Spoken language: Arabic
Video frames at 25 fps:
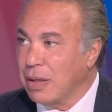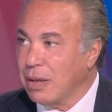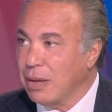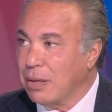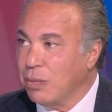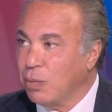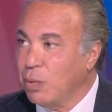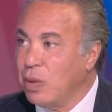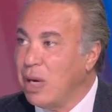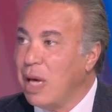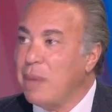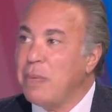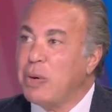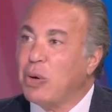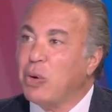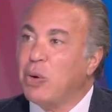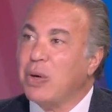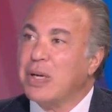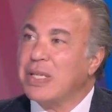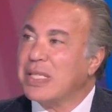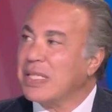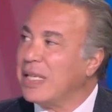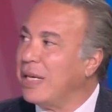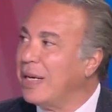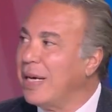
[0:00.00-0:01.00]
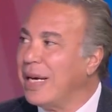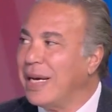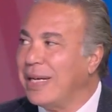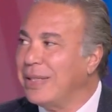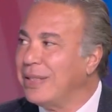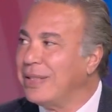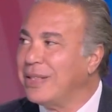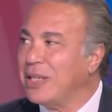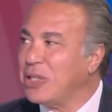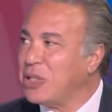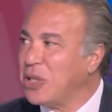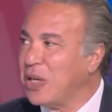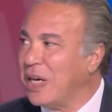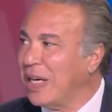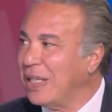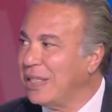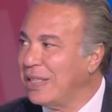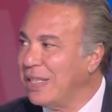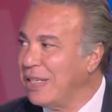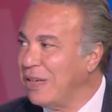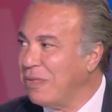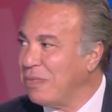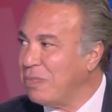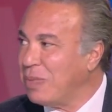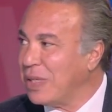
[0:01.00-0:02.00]
ولعيب الكره الصنايعي انتشر
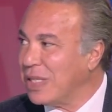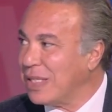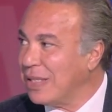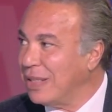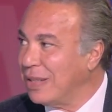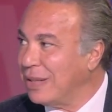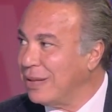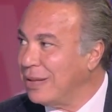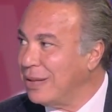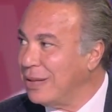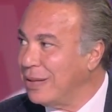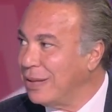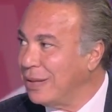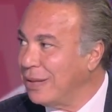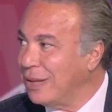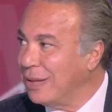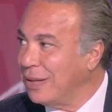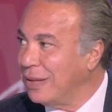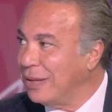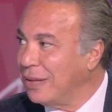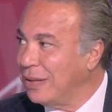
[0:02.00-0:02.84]
عندنا في مصر كتير طب السؤال